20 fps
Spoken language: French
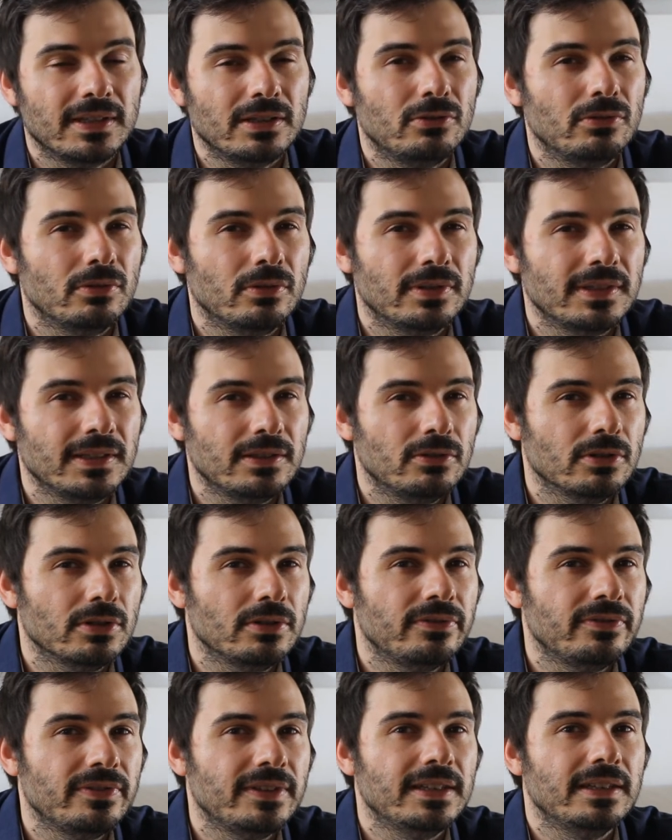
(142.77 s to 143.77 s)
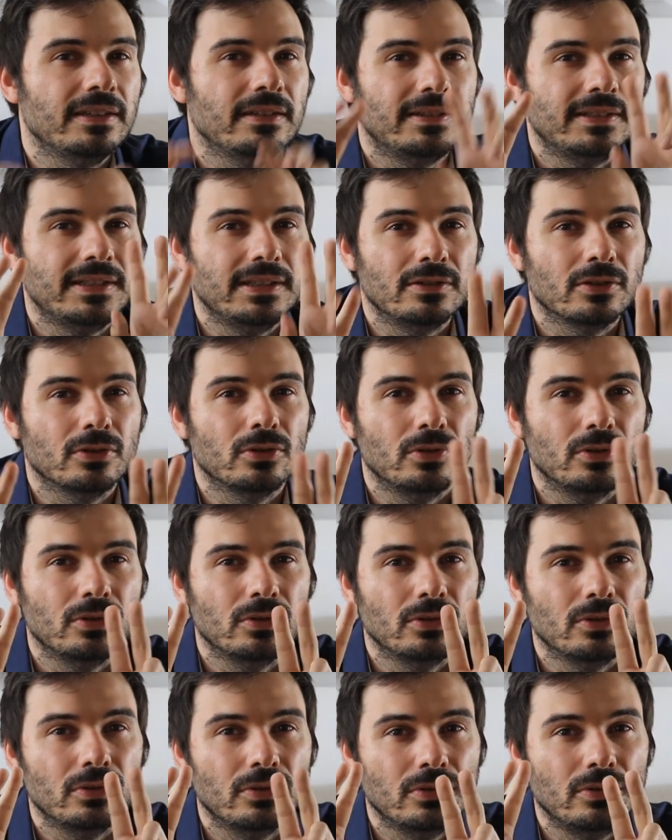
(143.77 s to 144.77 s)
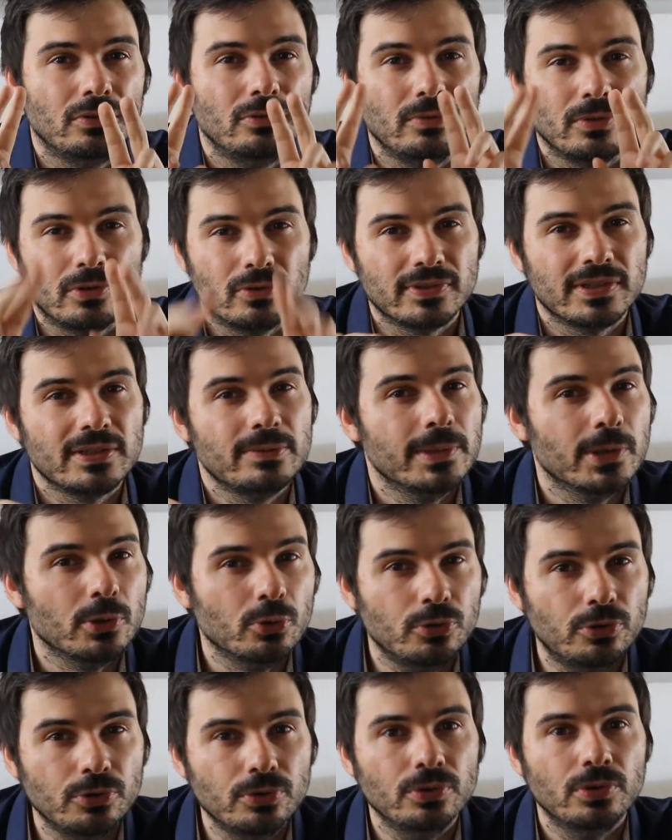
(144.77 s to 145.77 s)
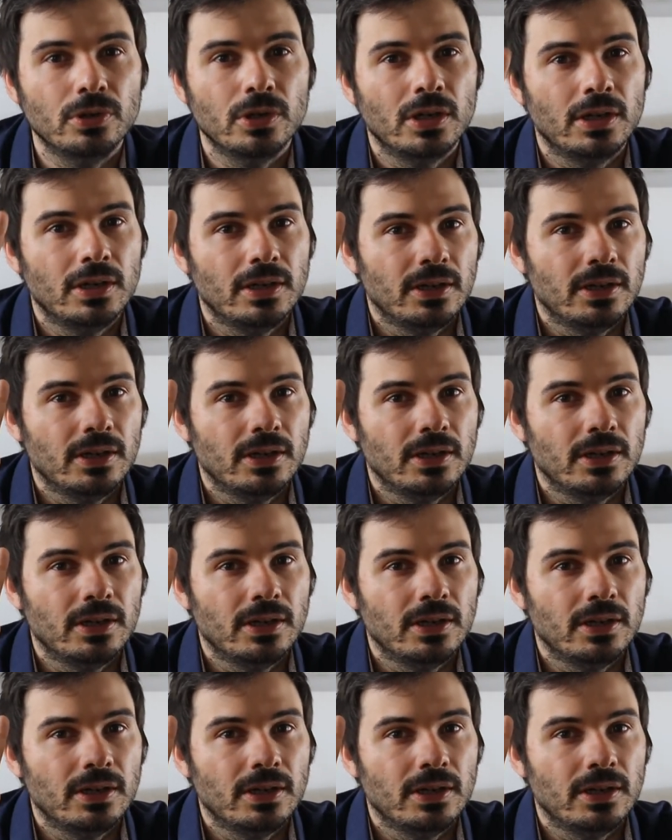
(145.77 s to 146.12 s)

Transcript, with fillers: euh, séduire une fille, titre conseil numéro 2,